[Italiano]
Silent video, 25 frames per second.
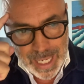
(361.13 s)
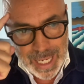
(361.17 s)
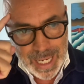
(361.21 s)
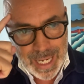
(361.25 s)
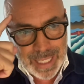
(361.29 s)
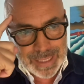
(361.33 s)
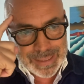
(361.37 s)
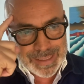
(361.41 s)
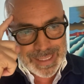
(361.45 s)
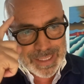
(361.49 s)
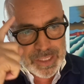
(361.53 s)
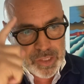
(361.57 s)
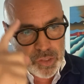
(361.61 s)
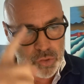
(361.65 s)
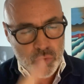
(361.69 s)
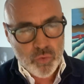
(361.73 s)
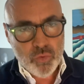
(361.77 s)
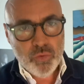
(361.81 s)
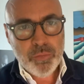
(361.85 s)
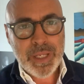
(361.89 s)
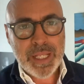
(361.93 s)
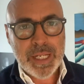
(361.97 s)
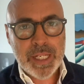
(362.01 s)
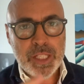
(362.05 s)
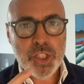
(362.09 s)
ad
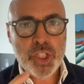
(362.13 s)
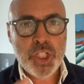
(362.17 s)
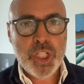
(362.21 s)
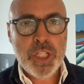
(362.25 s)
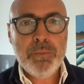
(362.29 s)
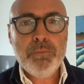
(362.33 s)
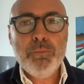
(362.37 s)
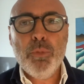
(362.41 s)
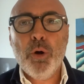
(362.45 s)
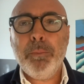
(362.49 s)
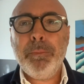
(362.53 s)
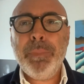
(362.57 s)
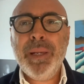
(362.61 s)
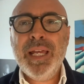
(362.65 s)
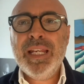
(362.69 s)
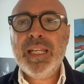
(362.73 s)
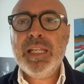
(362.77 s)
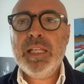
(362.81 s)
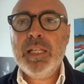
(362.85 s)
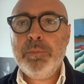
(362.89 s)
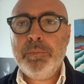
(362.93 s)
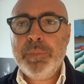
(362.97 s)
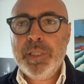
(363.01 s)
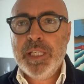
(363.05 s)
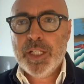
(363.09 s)
assumere cibo per
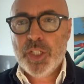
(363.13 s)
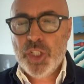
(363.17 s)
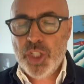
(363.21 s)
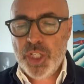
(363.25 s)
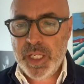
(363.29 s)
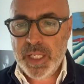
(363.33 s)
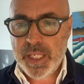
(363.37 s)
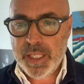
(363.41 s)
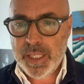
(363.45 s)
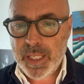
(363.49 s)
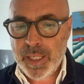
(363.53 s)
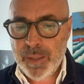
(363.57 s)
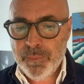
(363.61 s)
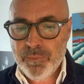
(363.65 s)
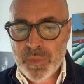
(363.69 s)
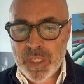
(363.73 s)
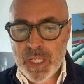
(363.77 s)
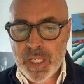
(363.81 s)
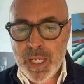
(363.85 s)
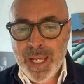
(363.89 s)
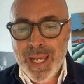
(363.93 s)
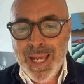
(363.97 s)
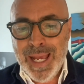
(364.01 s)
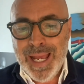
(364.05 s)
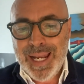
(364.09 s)
il piacere,
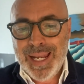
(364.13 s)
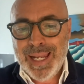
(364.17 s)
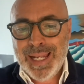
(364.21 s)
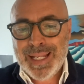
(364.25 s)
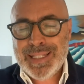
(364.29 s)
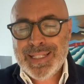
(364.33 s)
la